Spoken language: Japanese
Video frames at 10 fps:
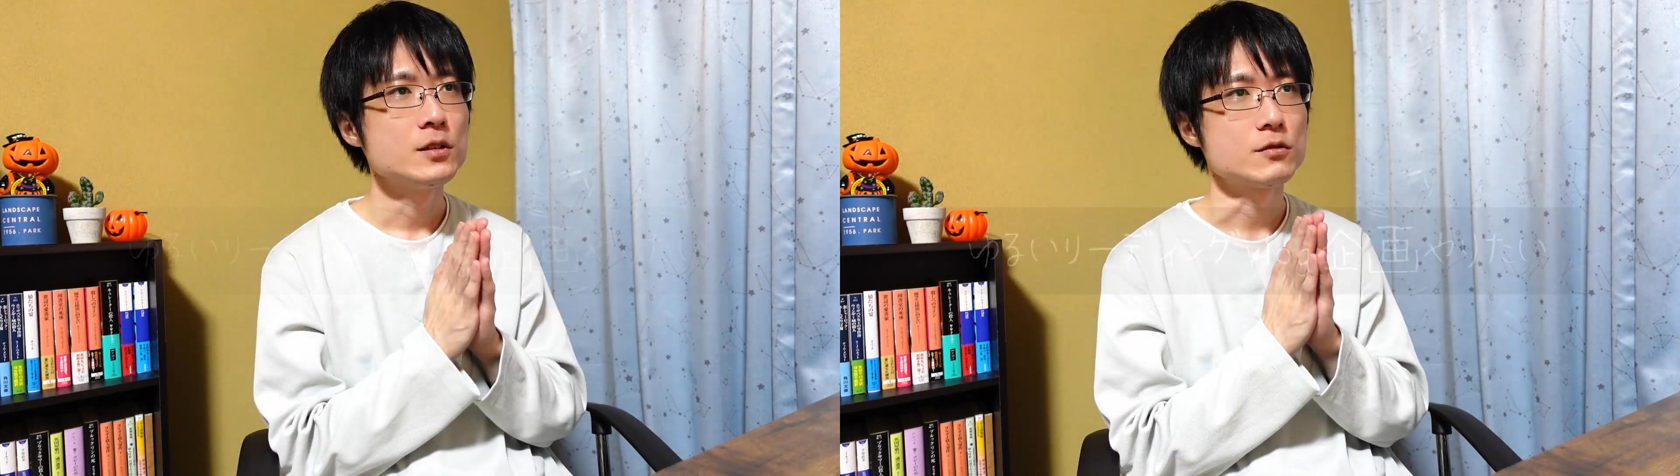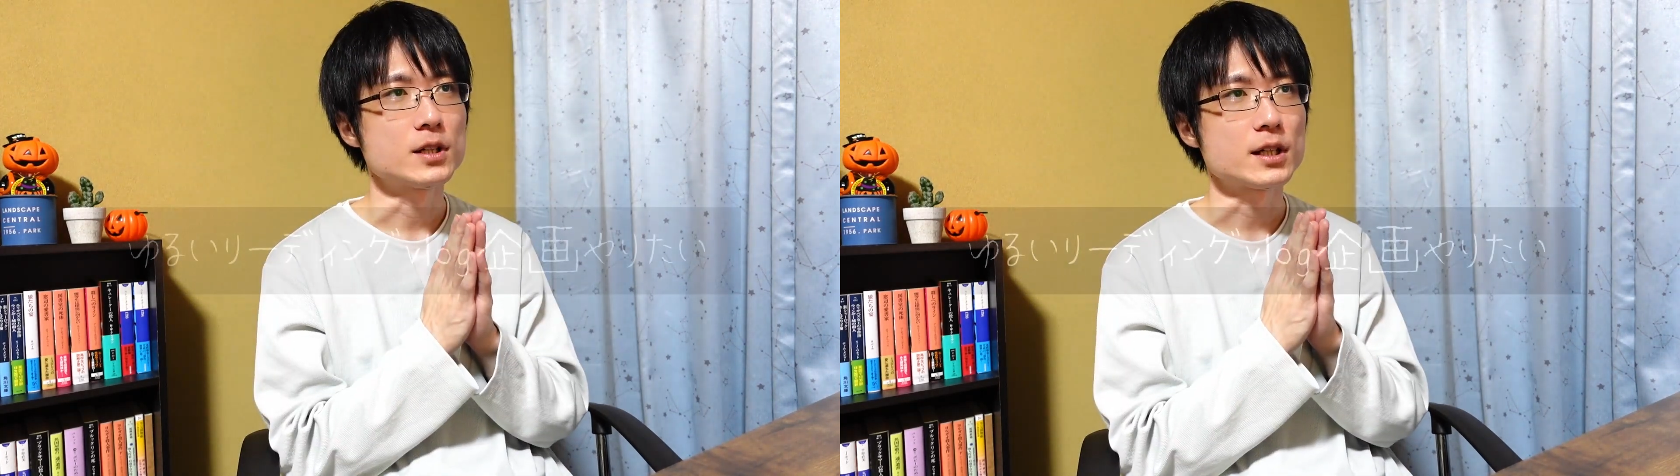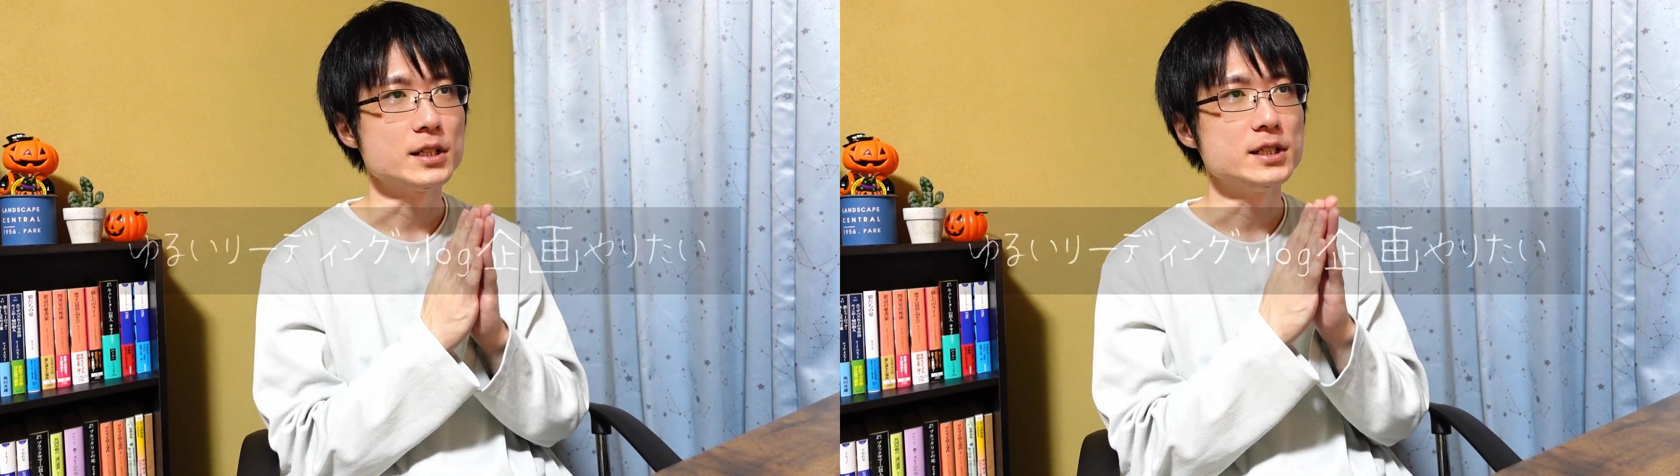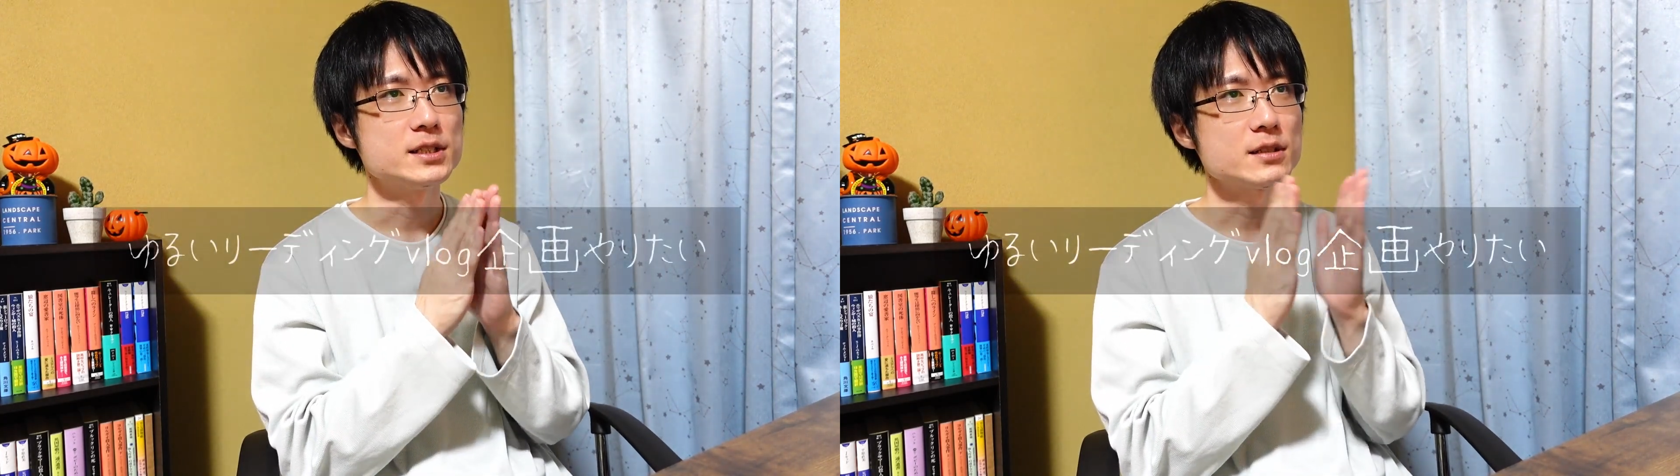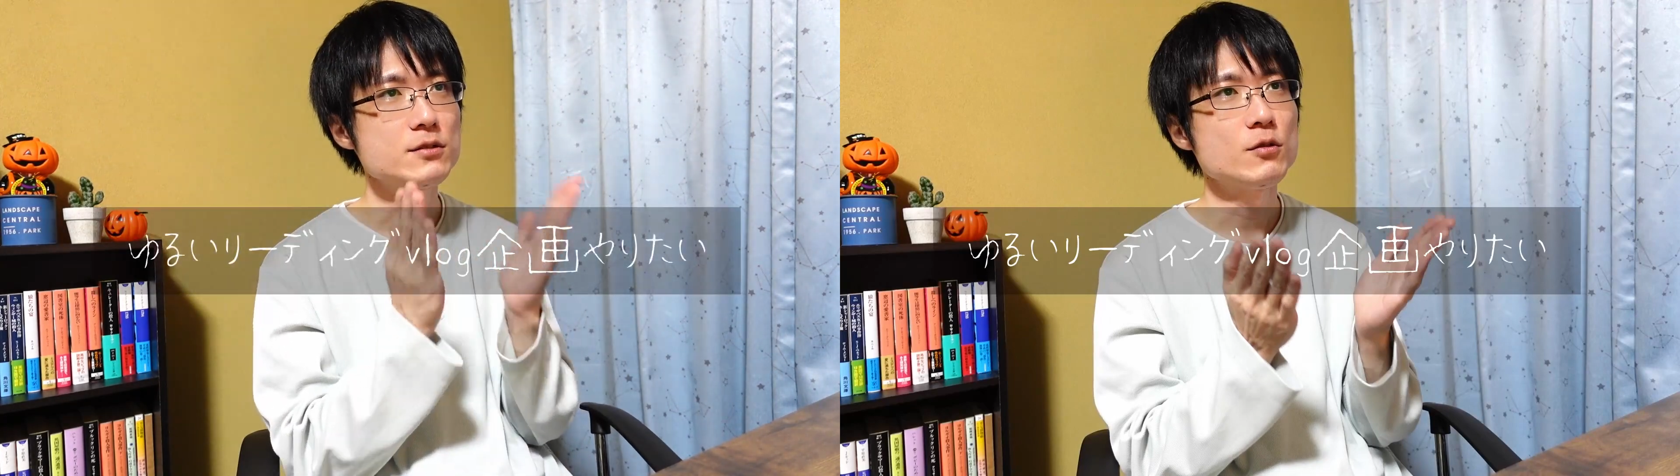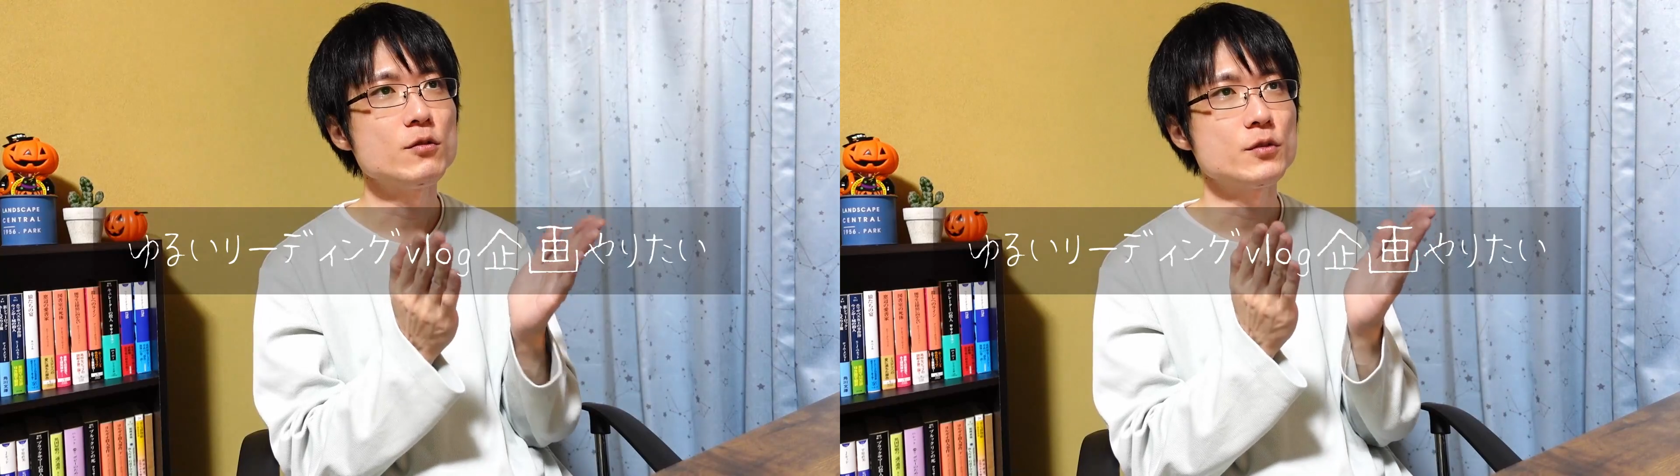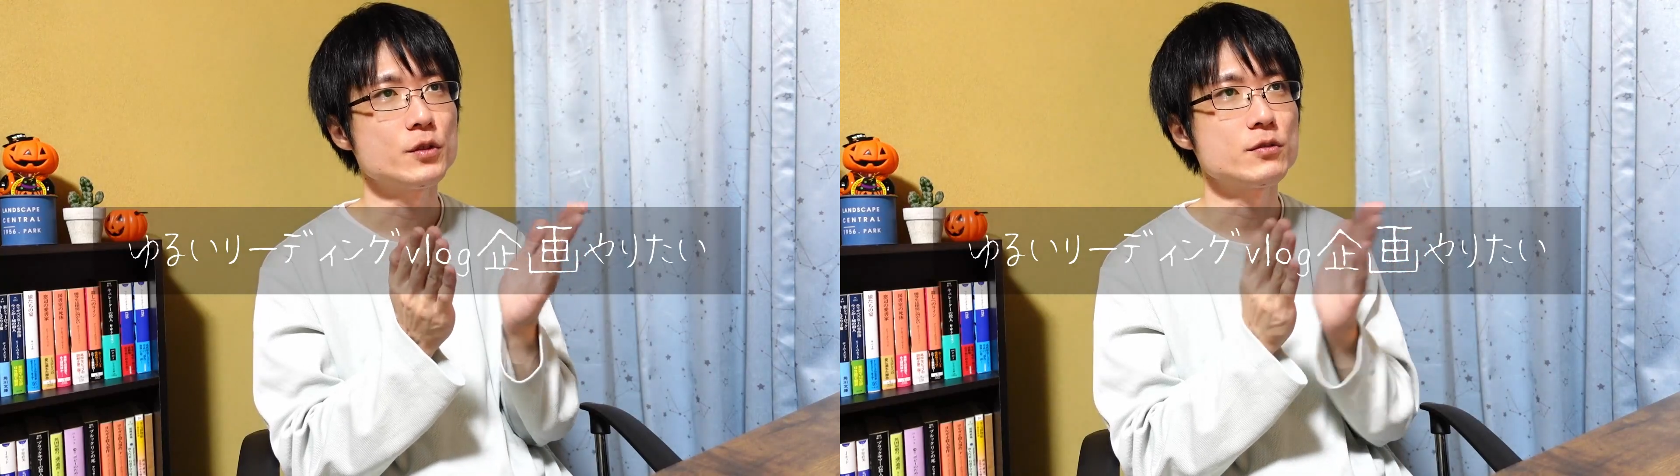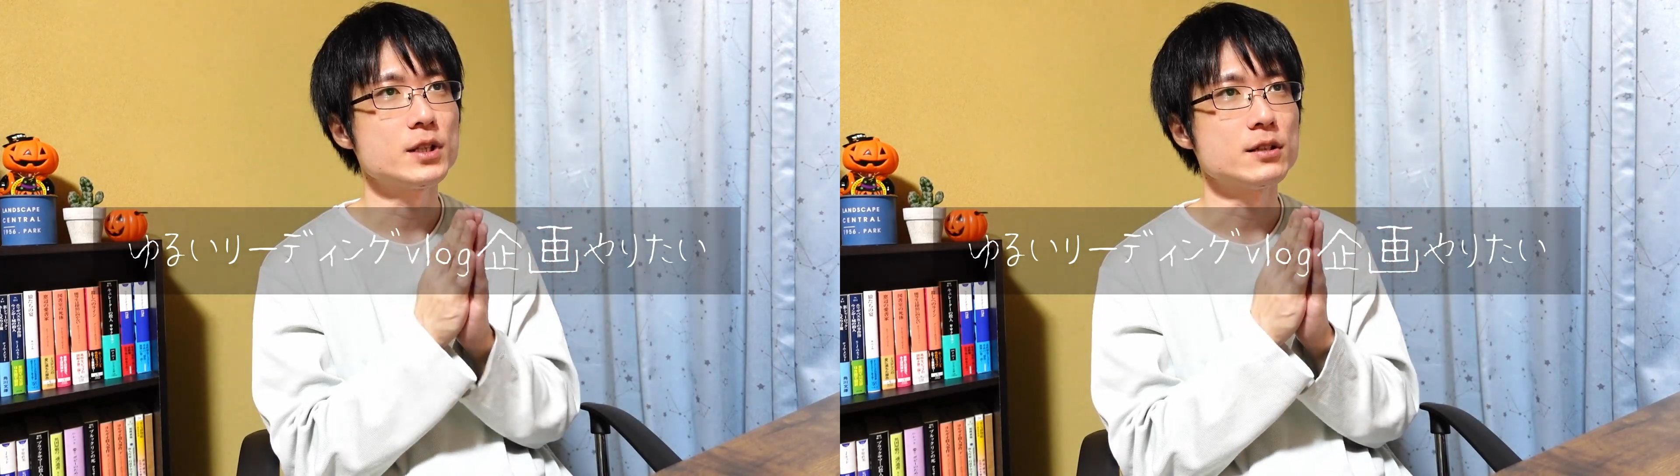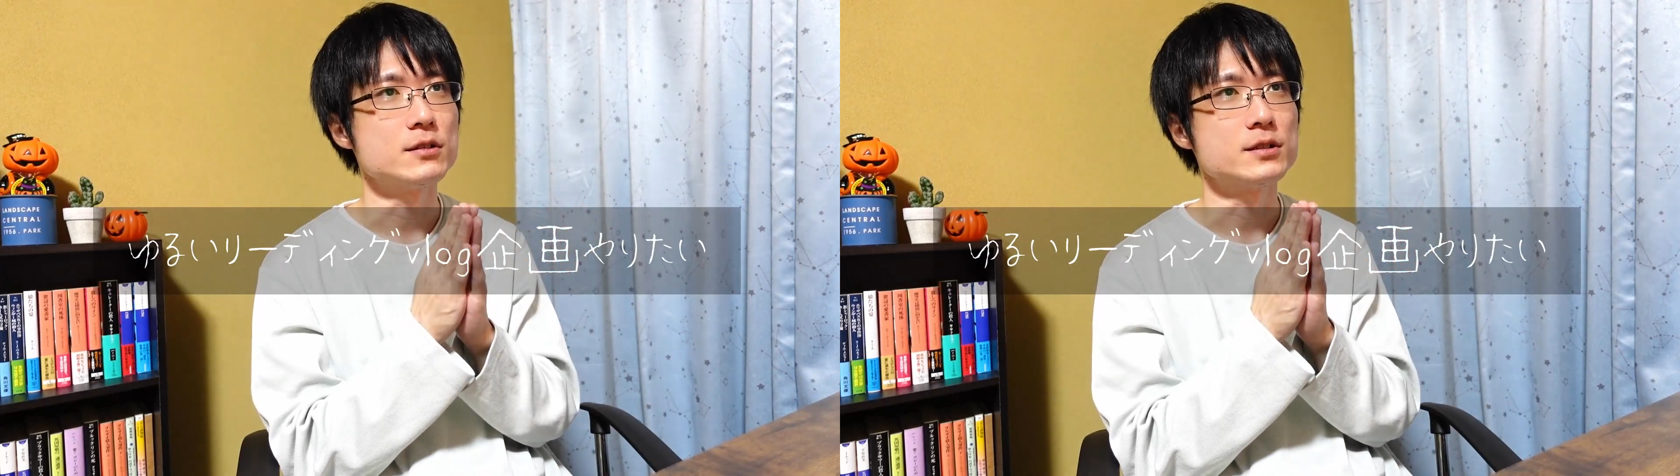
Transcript: そうなんか一冊本を読んでる